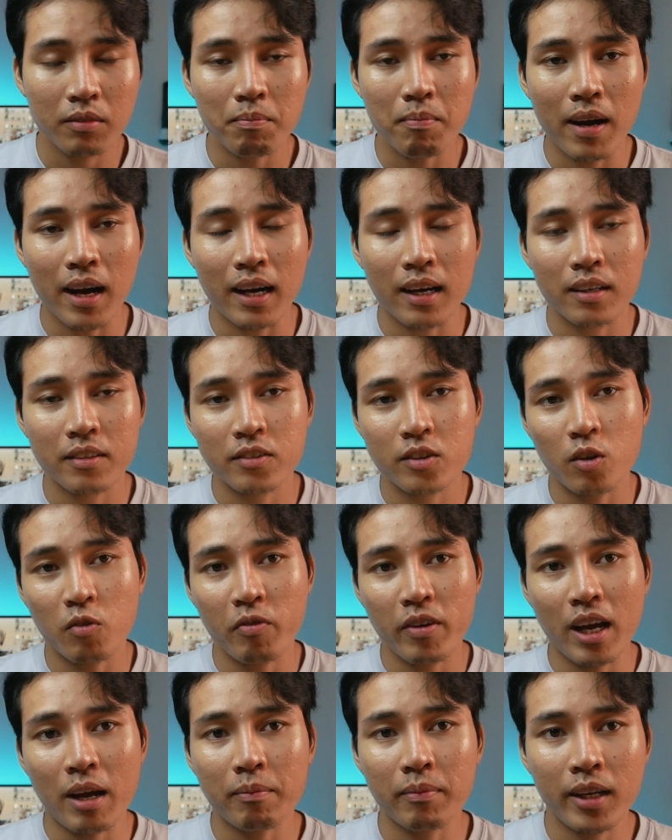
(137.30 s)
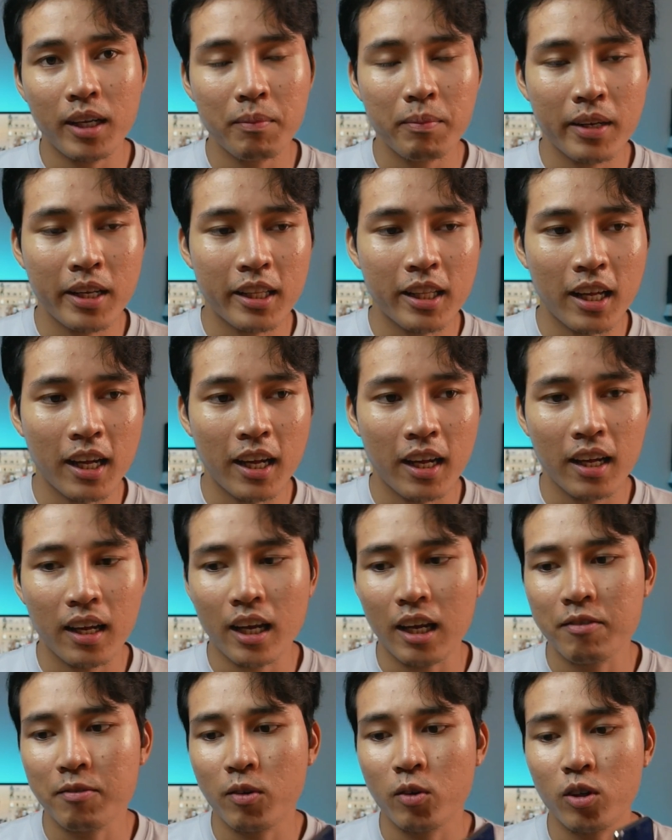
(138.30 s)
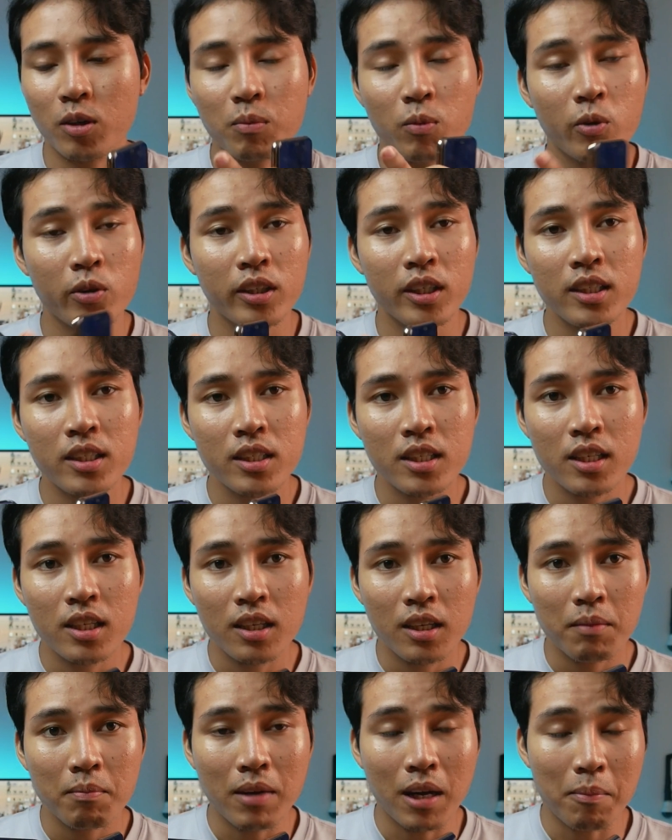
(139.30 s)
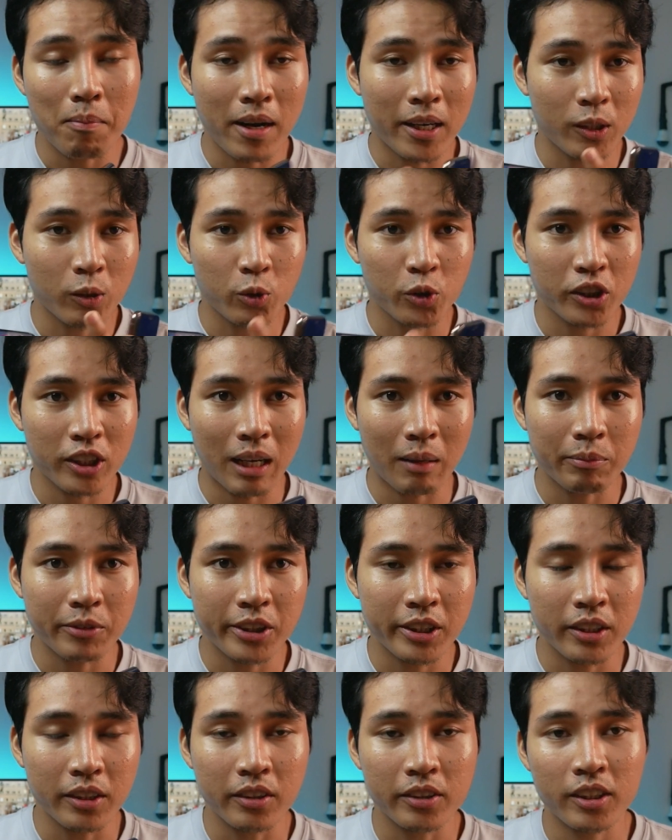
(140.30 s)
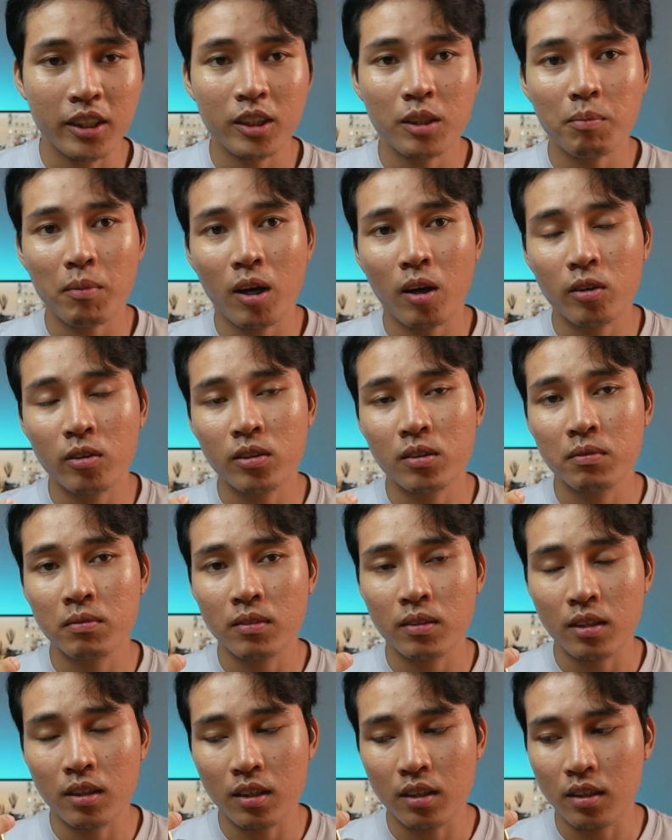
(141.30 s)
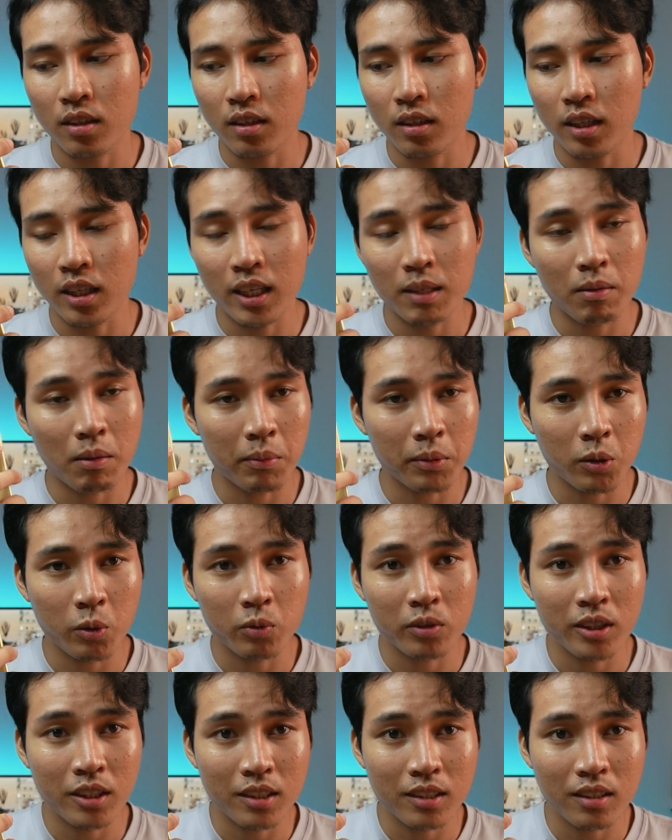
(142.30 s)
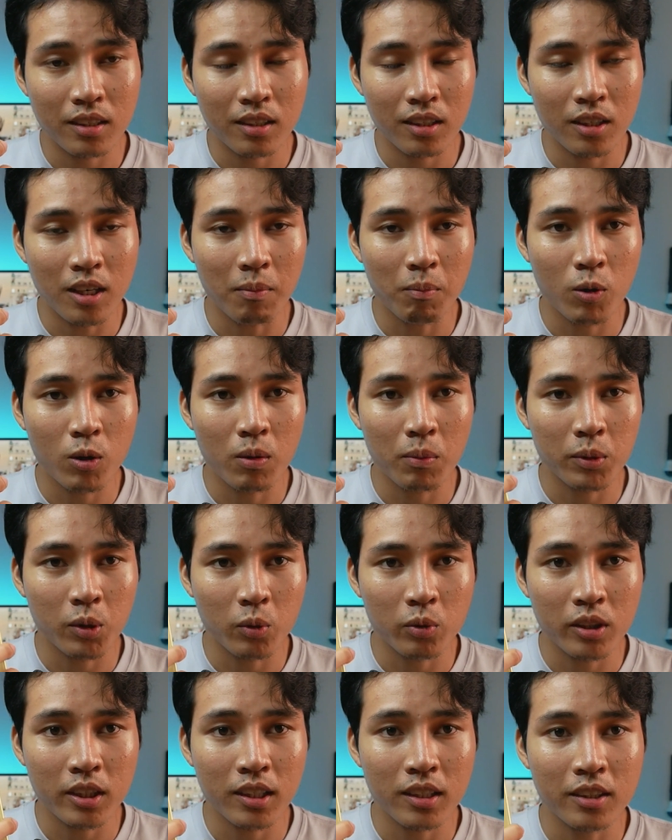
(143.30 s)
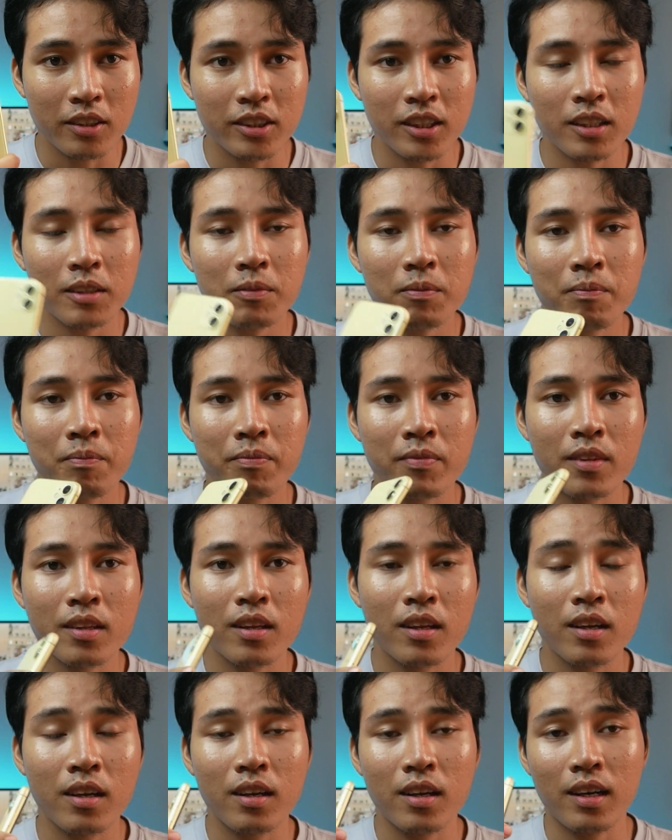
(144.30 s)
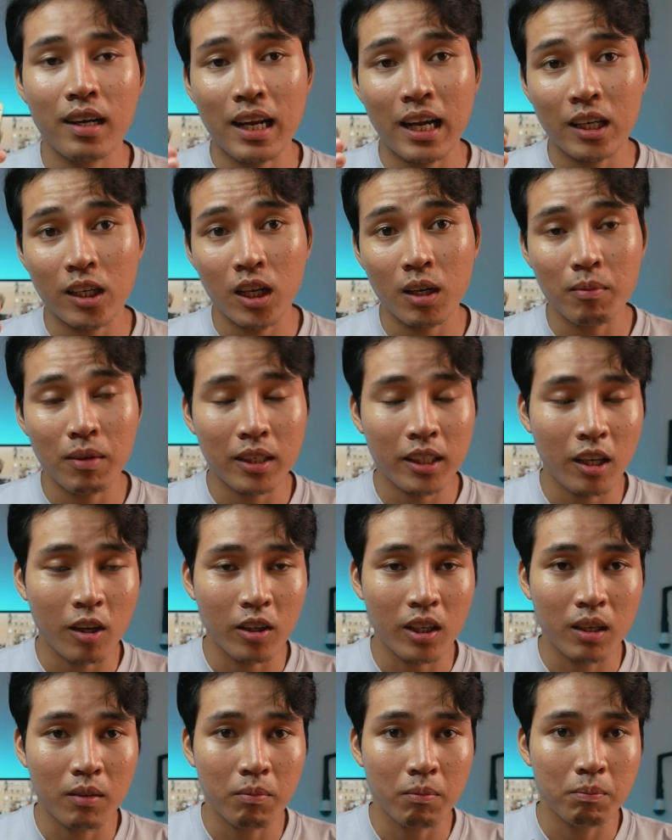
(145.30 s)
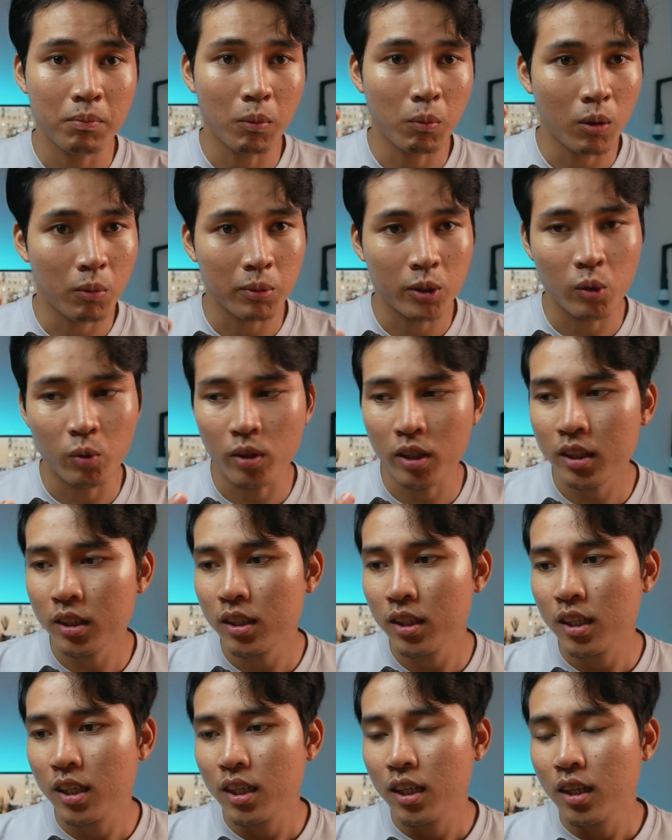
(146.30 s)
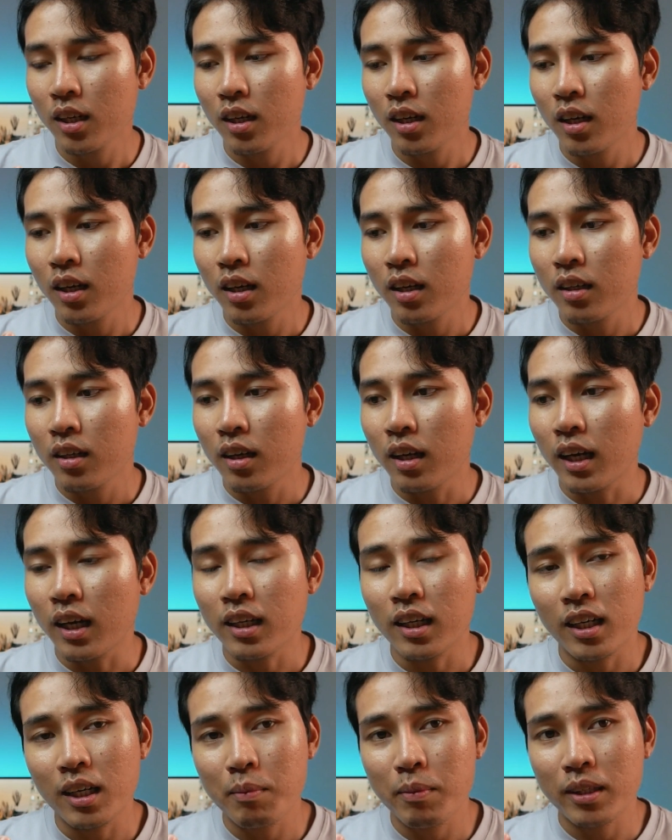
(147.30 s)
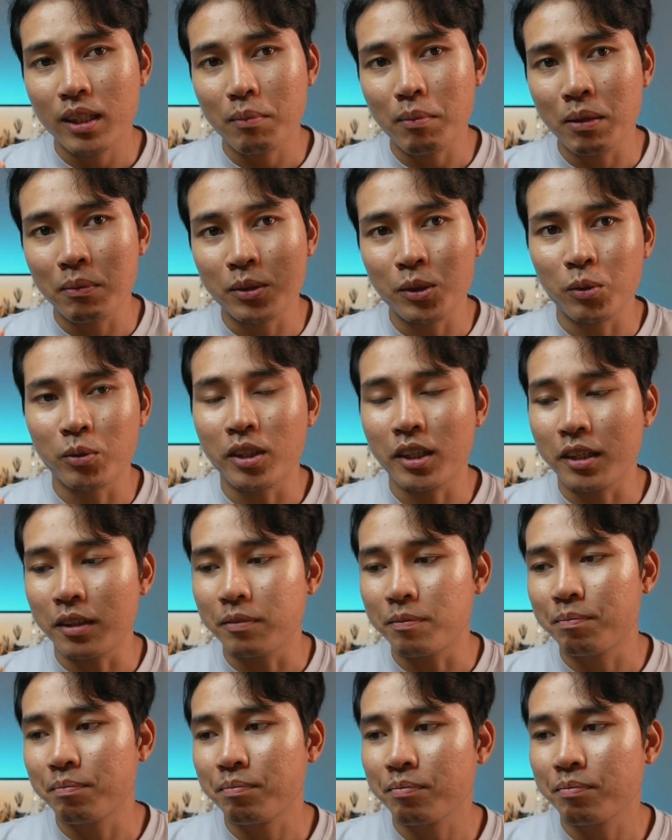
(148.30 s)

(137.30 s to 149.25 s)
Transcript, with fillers: bà software update bên đây tha iPhone ở môi ní bà bàn đuôi nam chiến chẳng nhưng ai anh em mà tụ tiệt đập môi mà tụ tiệt chẳng lang đào mán nữa khi nào môi tụ ấy hai anh em mình đã bày tụ thì